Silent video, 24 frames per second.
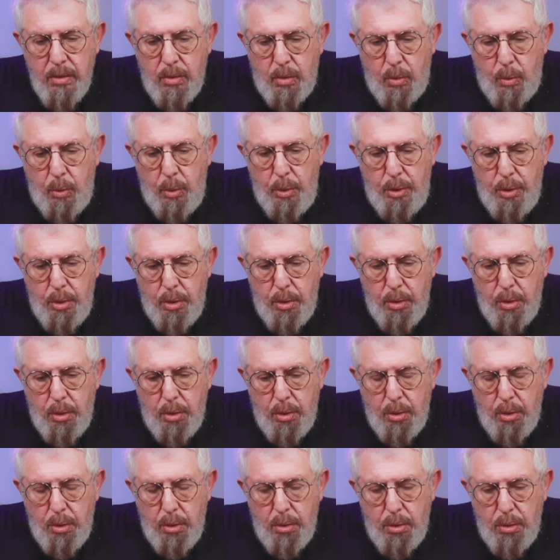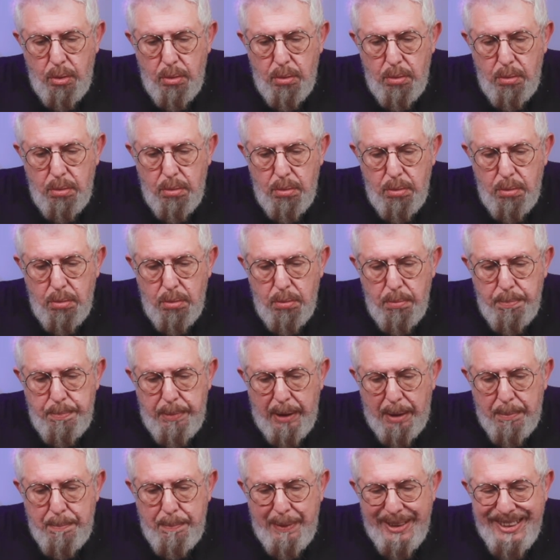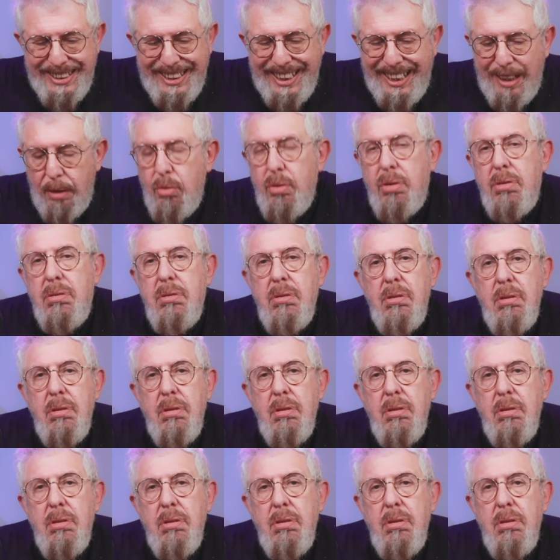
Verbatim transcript: cuyo perpetrador